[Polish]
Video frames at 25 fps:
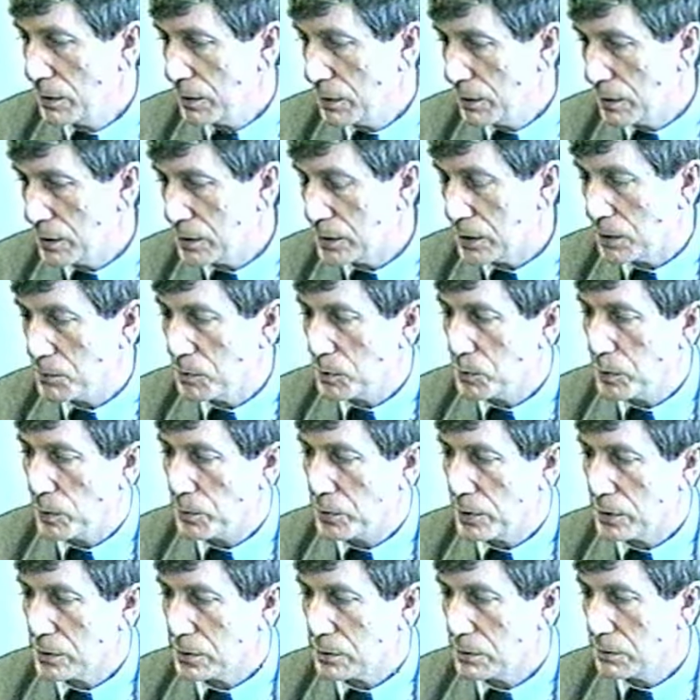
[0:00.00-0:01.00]
E, chcemy po
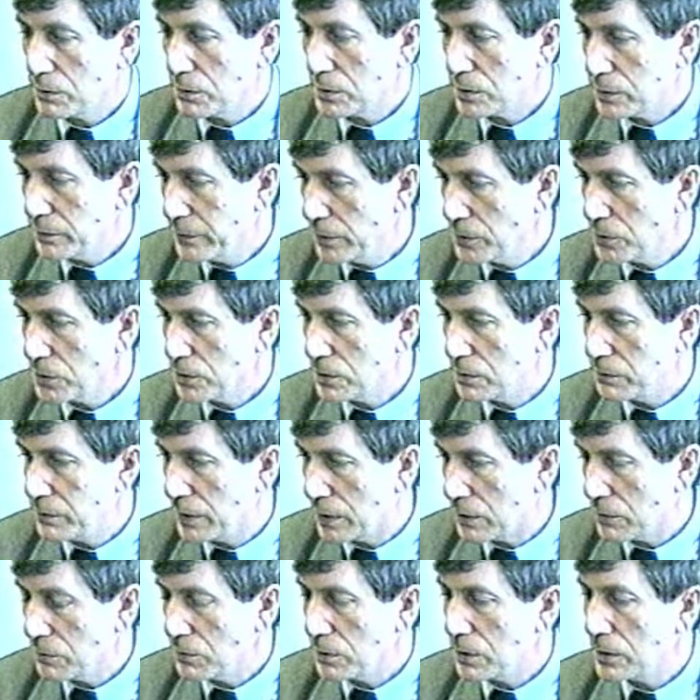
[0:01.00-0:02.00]
prostu no, stworzyć
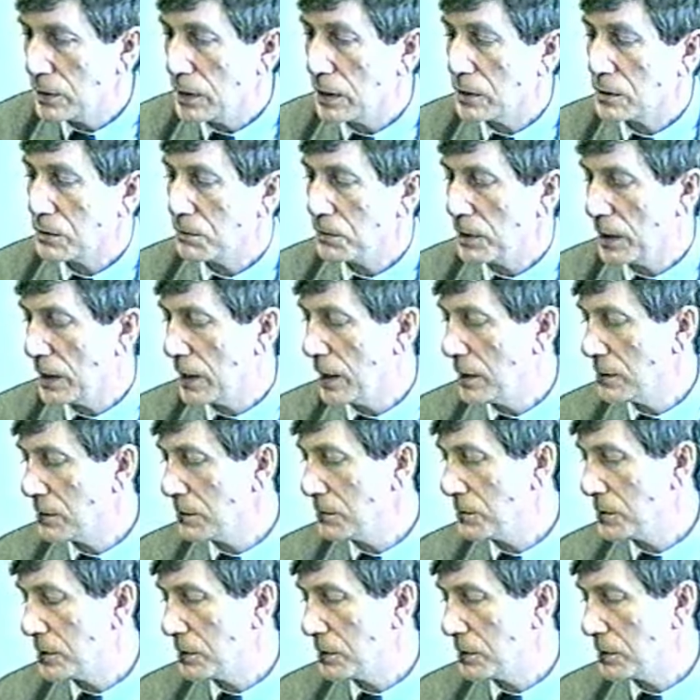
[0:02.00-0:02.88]
warunki naszym lekarzom,